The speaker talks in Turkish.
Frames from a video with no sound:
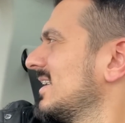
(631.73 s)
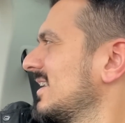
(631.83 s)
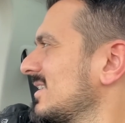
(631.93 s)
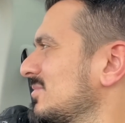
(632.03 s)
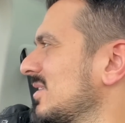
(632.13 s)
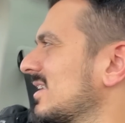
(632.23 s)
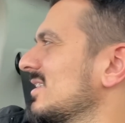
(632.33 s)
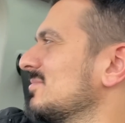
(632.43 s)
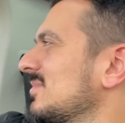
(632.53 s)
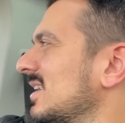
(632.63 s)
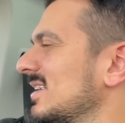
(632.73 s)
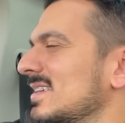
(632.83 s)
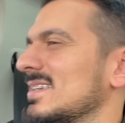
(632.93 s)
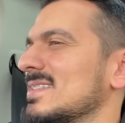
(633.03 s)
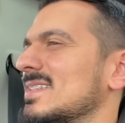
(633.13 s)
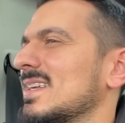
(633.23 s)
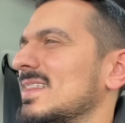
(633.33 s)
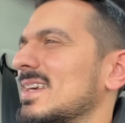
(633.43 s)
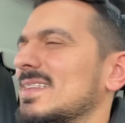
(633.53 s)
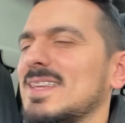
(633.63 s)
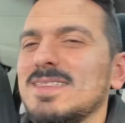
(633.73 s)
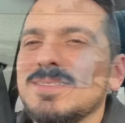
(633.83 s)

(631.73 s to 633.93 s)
Hadi bakalım. Hayırlısı Allah'tan.